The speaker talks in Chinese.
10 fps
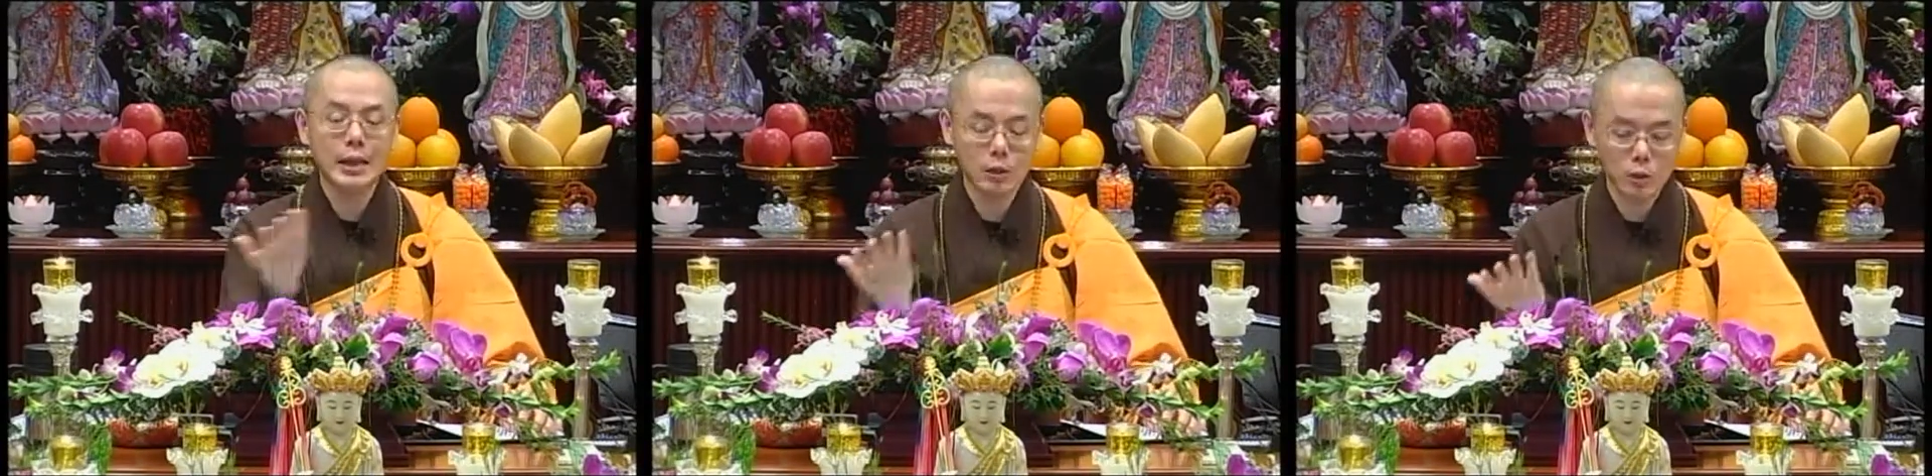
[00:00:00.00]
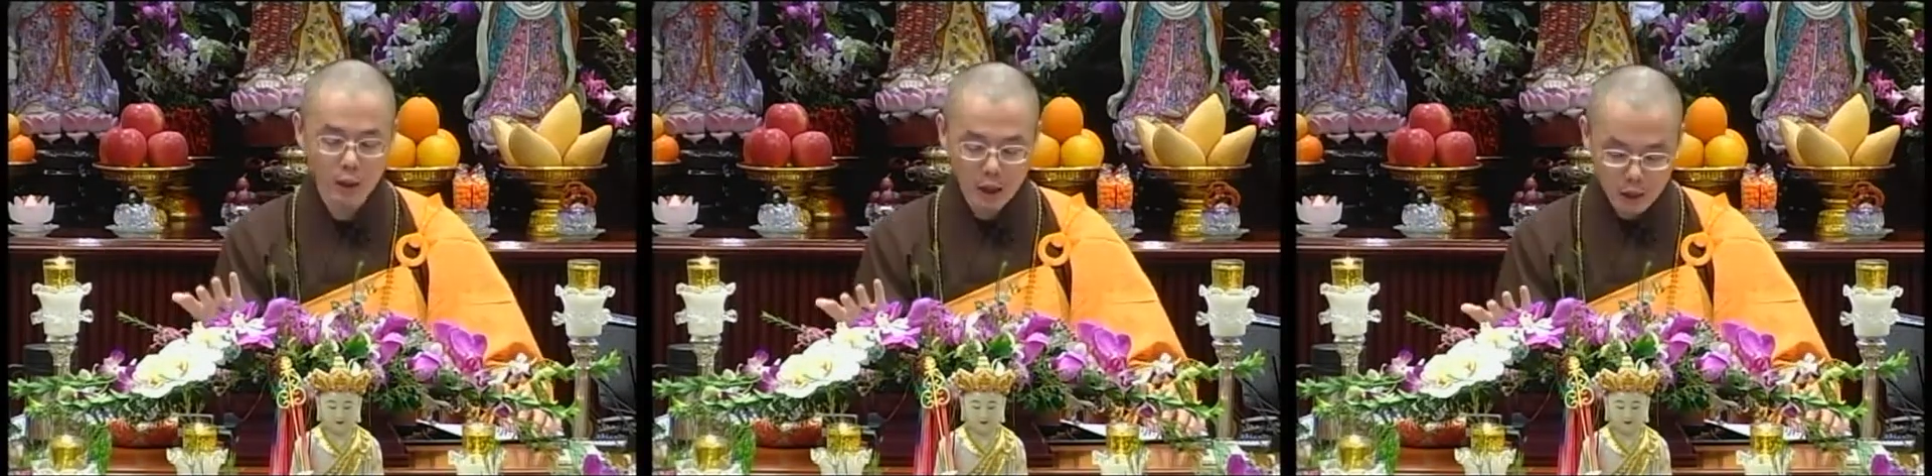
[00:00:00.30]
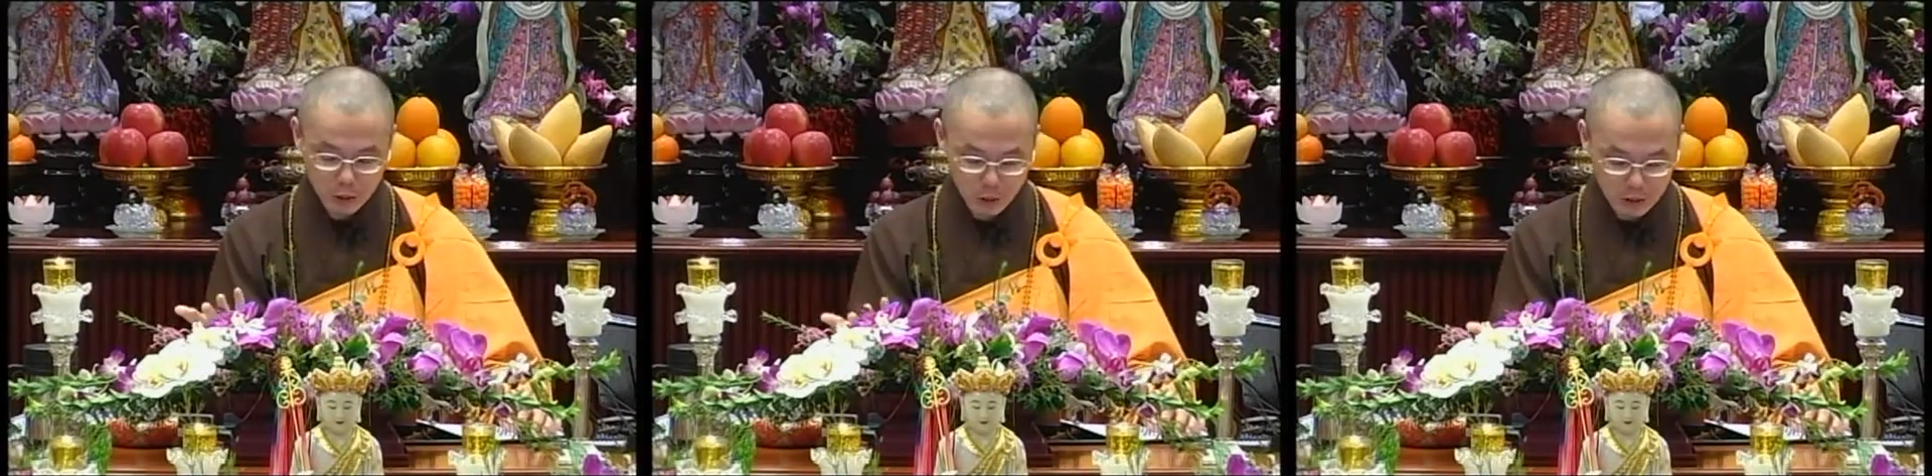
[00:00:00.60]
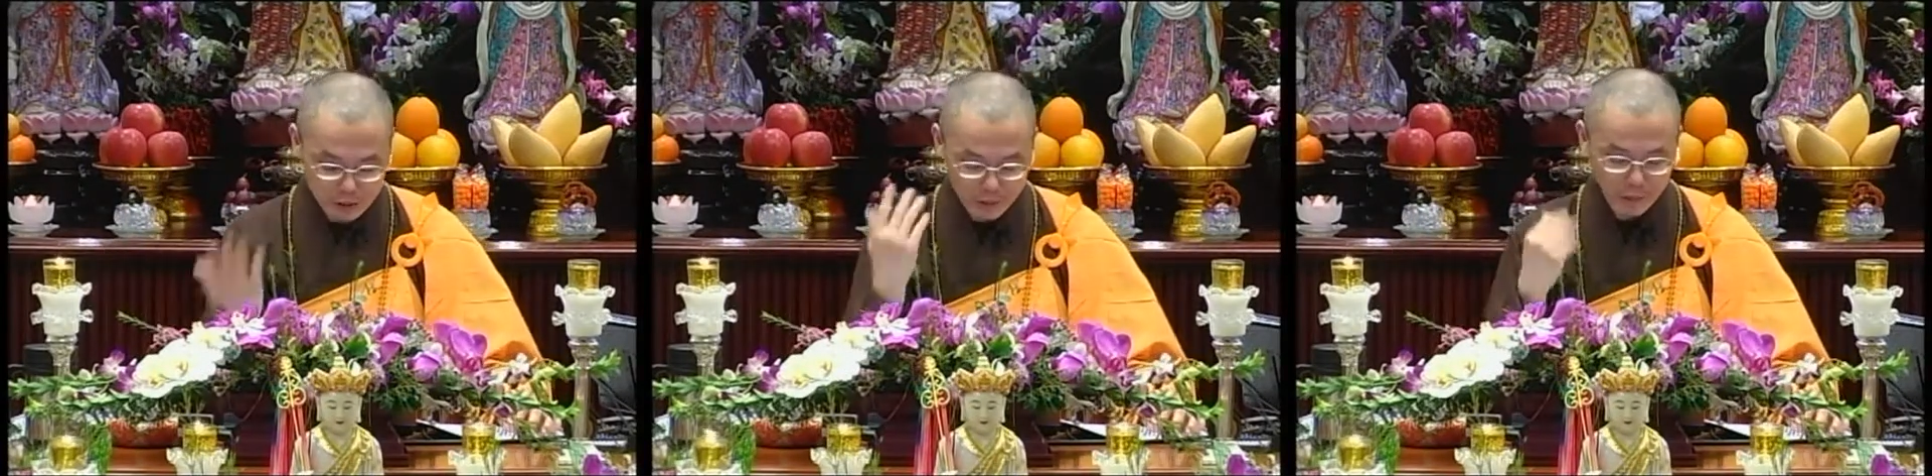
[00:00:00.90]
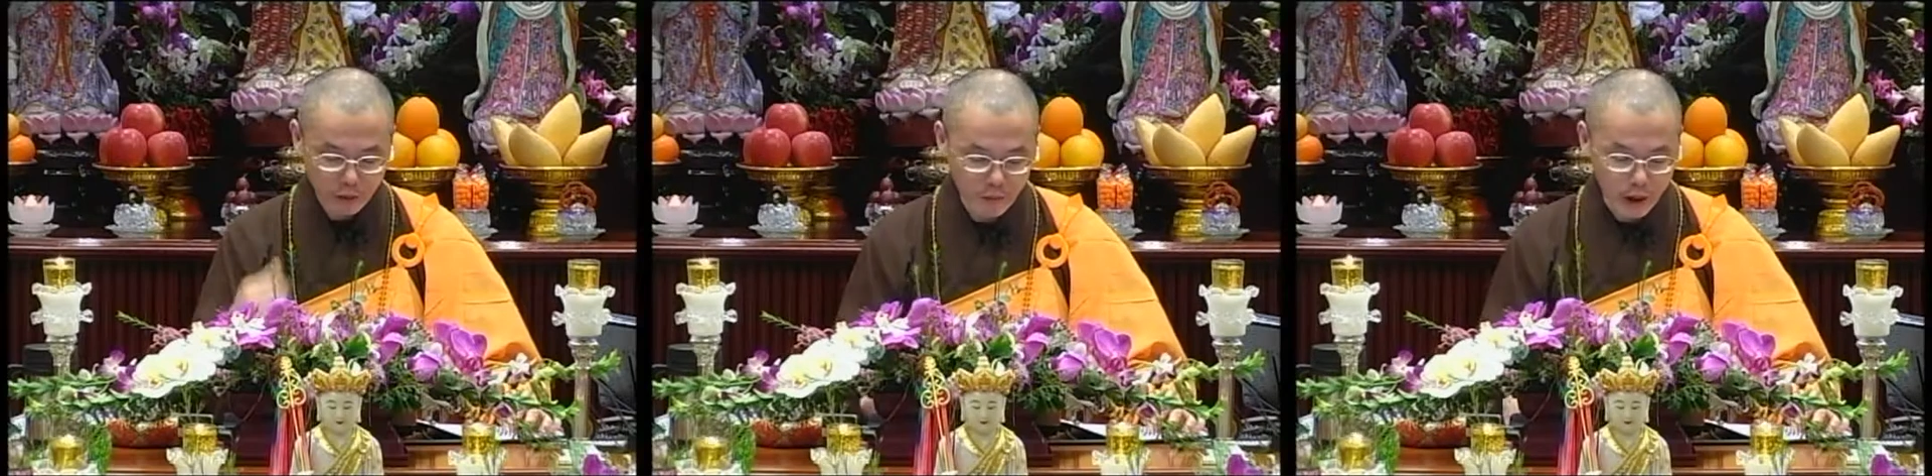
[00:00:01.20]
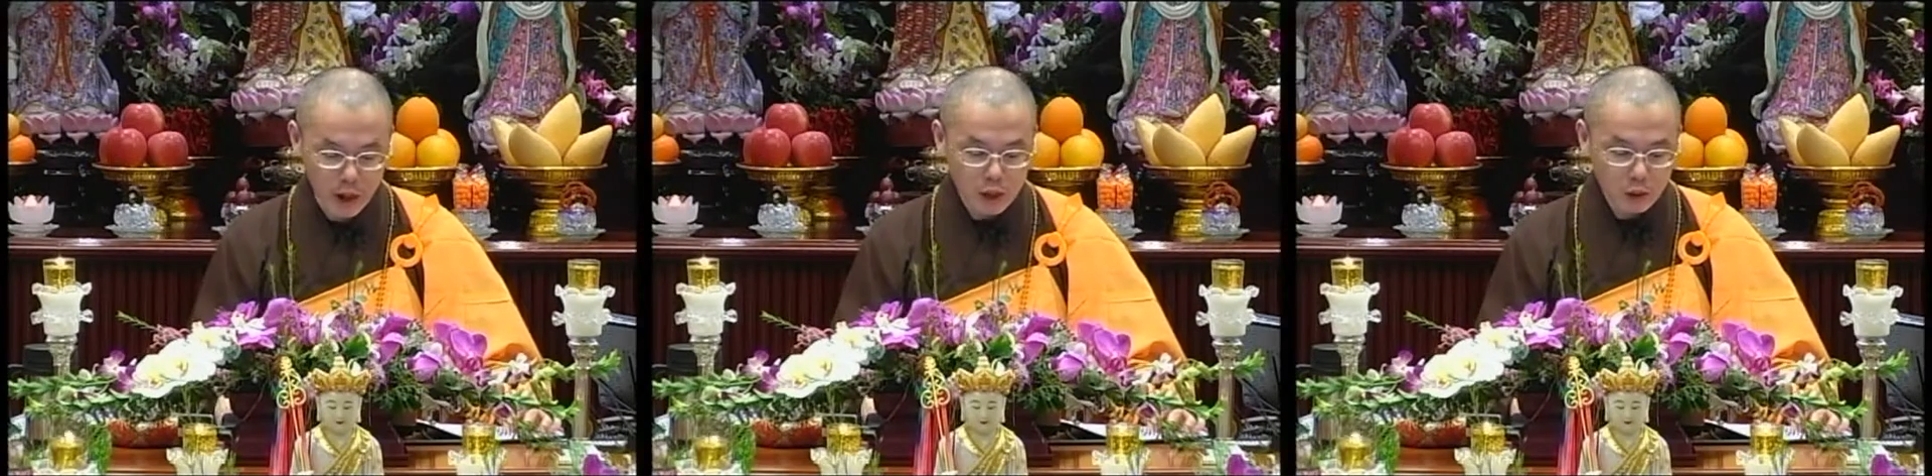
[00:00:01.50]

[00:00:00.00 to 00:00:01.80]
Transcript: 他学习佛法。